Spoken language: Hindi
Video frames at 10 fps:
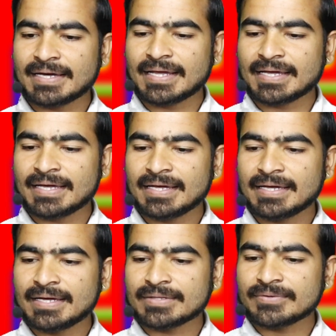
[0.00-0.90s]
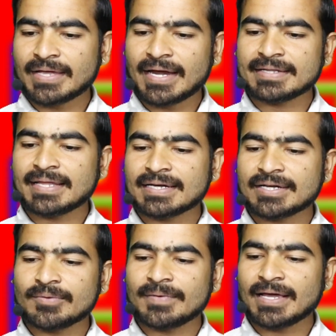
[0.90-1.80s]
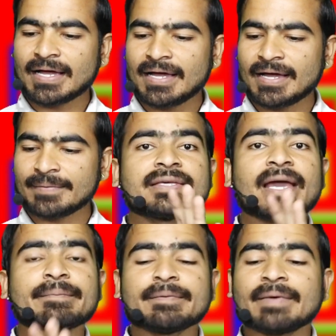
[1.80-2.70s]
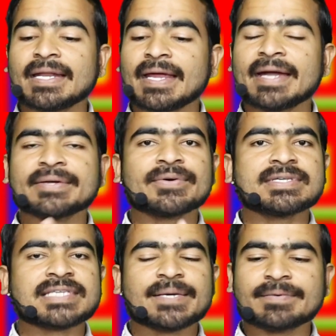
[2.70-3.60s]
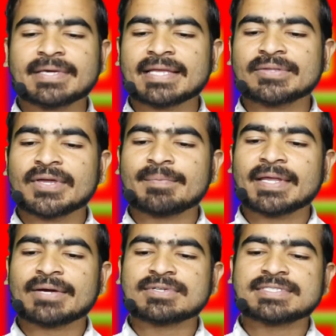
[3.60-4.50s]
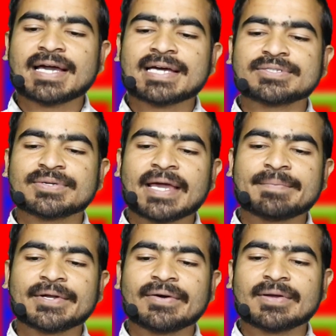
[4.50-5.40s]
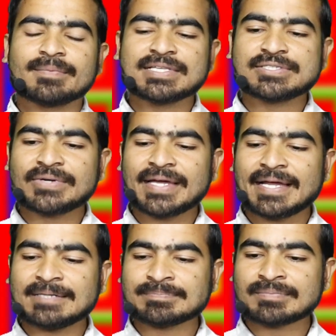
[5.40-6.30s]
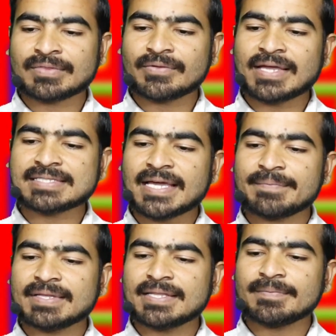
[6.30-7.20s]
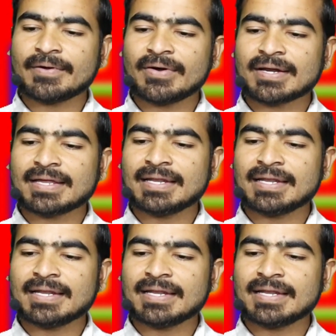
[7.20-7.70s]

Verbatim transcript: करेंगे तो ये ऐड देखने को मिलेगा ये अभी मैंने ऐड को स्किप किया तो ये मेरे को चार सौ डायमंड और मिल चुके हैं तो ऐसे हम इधर में और